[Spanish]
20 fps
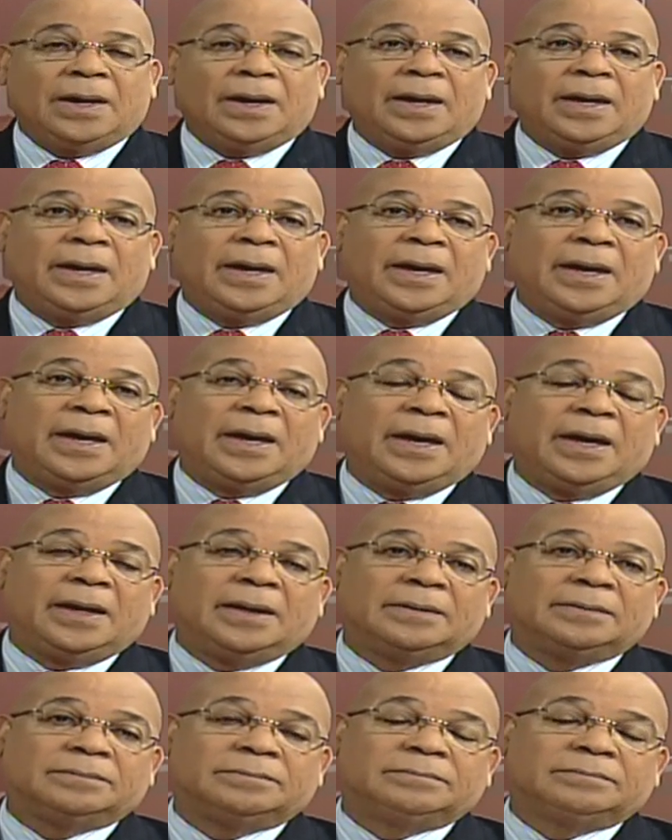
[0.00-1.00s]

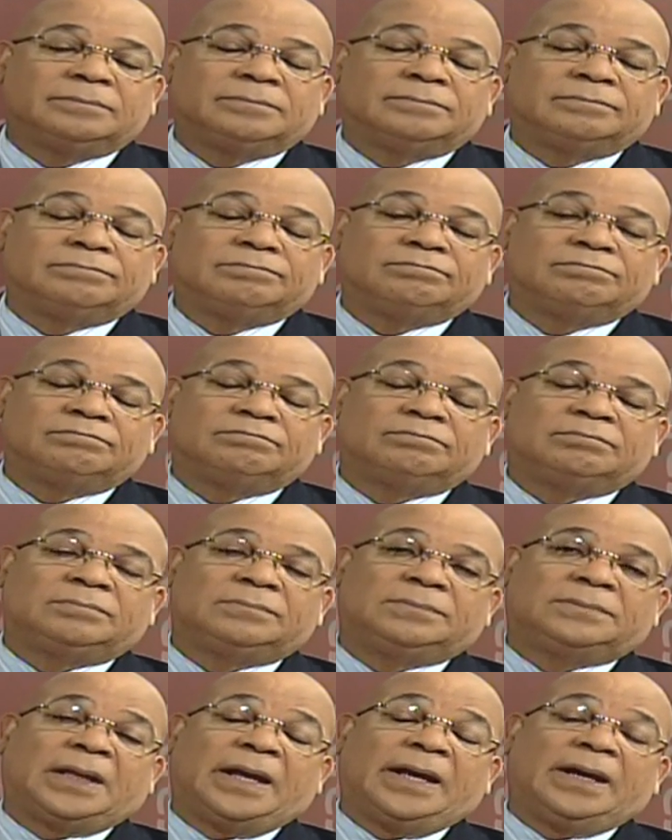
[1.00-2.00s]
Eh,
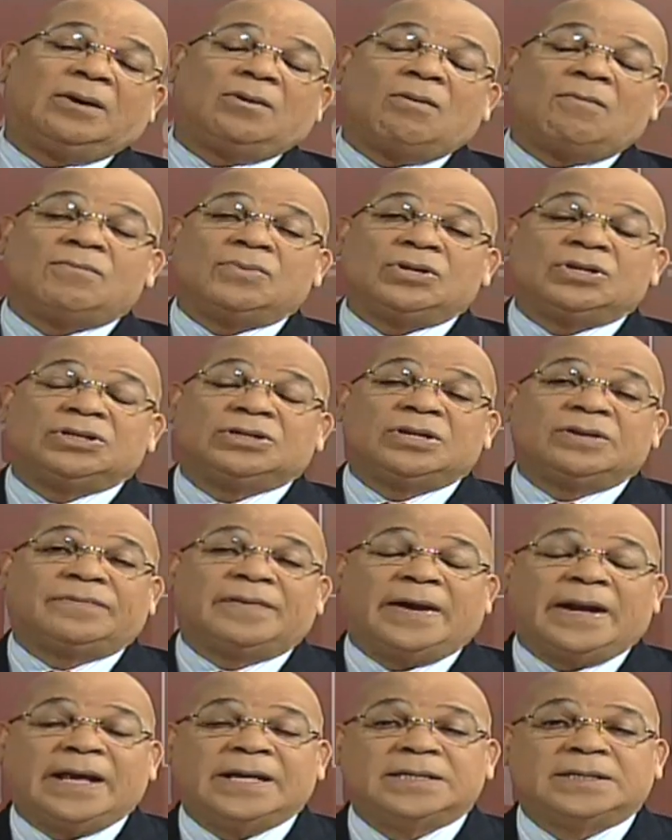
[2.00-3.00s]
tengo mis
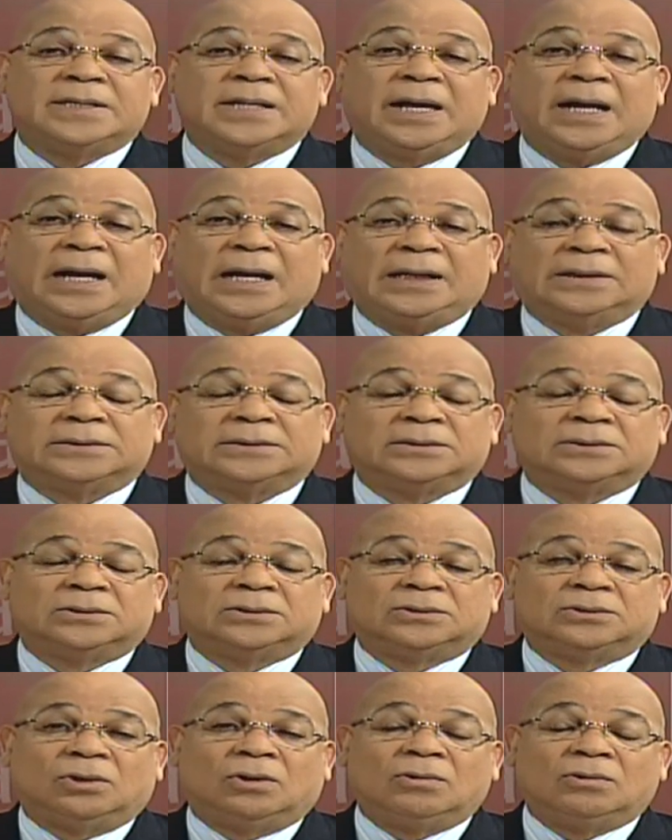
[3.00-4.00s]
diferencias
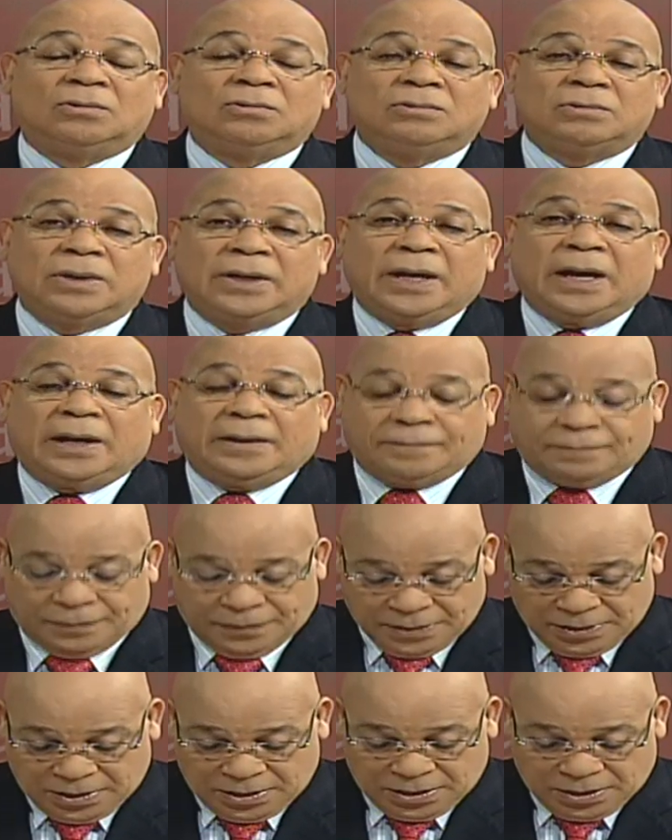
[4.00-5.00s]
con Nuria,
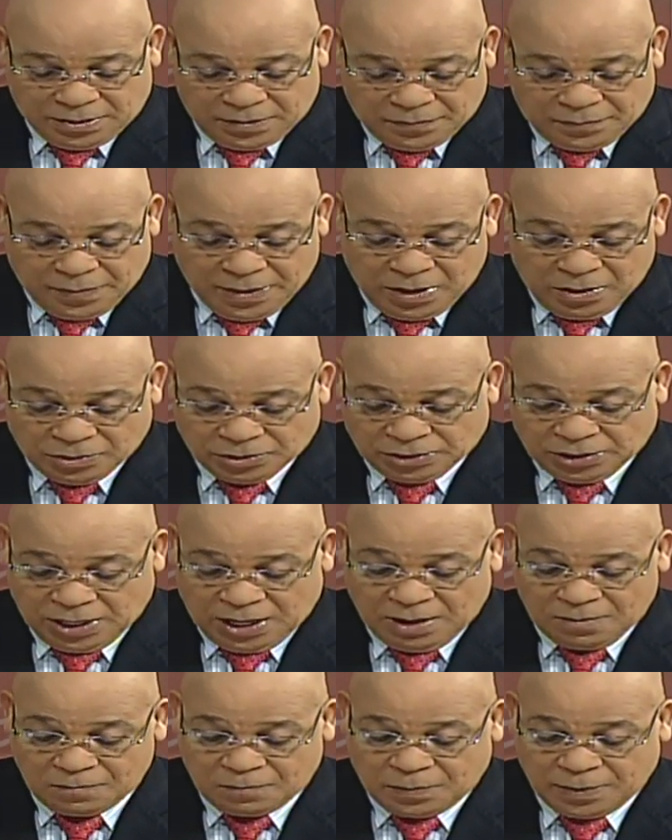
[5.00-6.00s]
pero
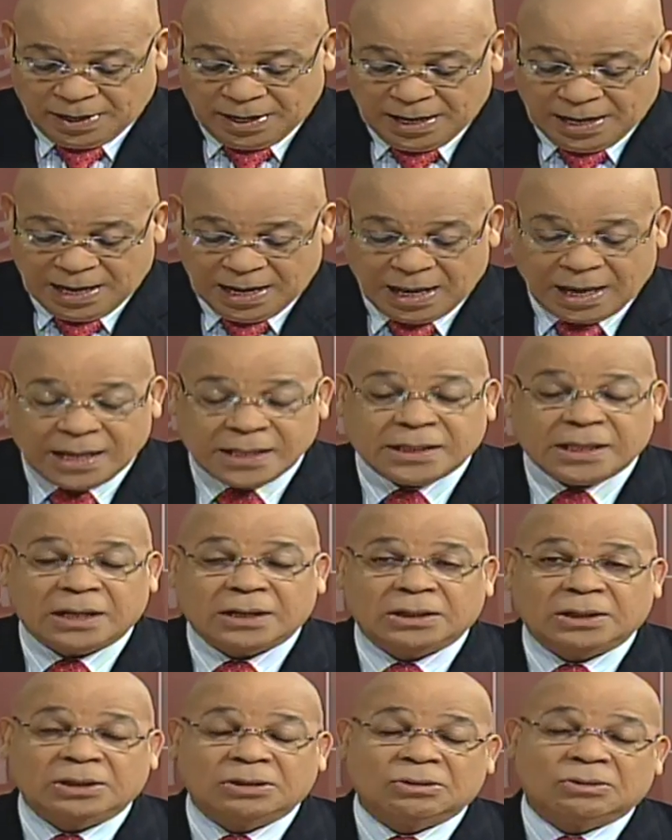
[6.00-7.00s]
siempre le he
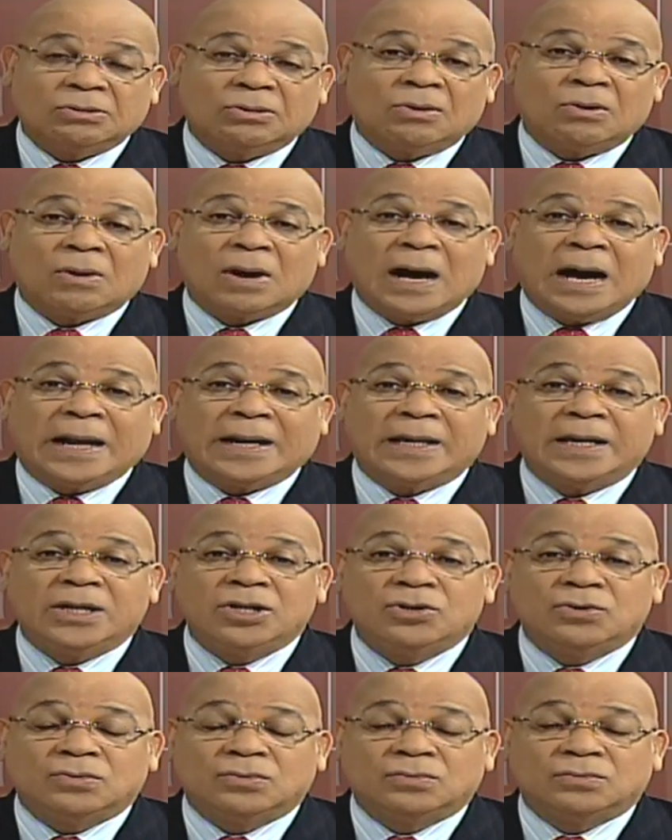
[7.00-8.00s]
tenido
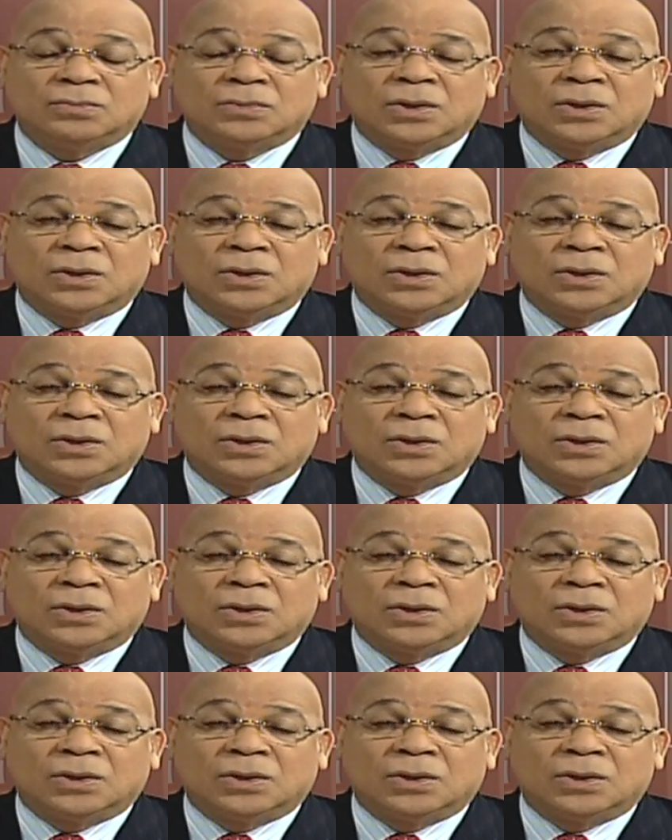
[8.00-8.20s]
cariño